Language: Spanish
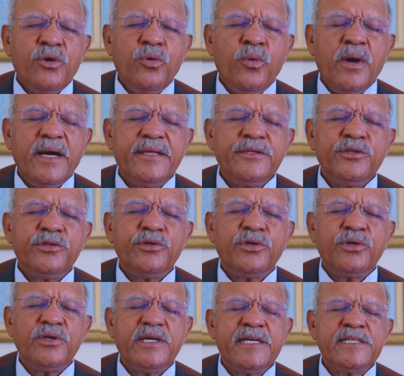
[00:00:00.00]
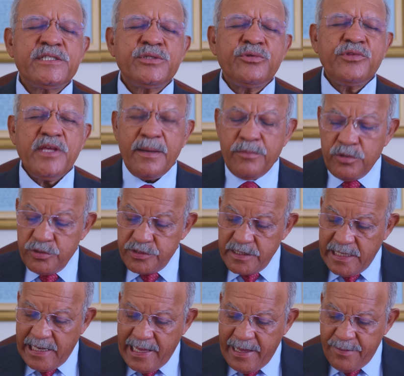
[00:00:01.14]
Cuando estudiamos
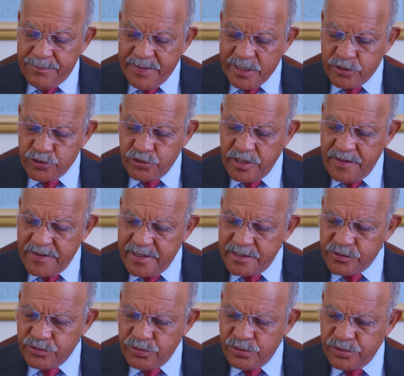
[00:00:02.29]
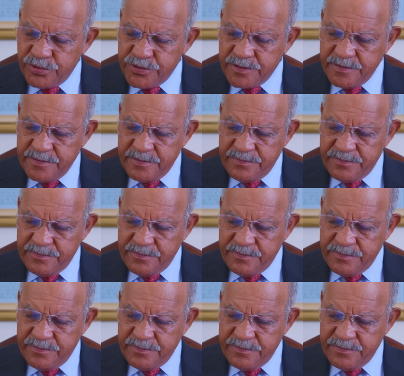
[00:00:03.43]
la persona de Jesús,